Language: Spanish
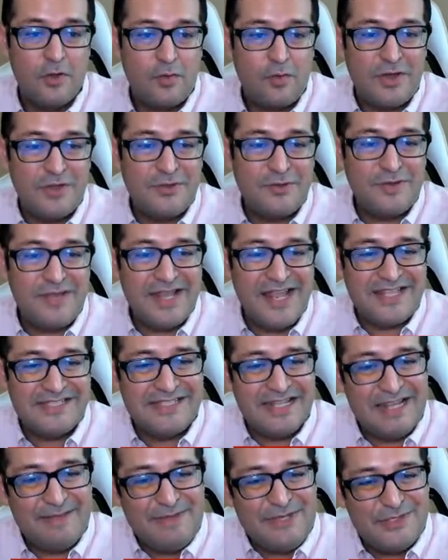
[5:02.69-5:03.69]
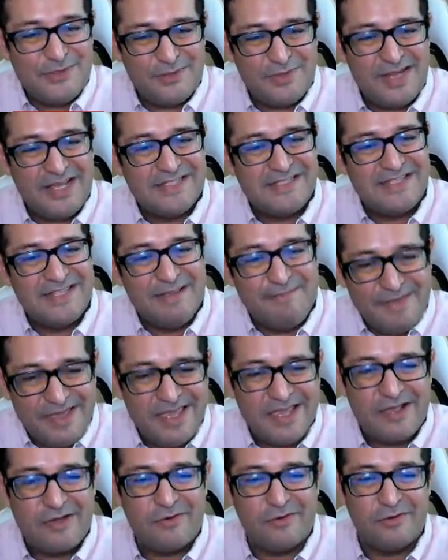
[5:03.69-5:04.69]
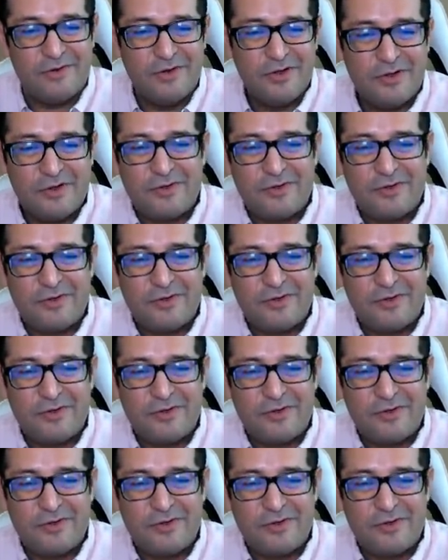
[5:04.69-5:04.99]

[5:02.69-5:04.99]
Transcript: ¿Cuándo las televisoras de México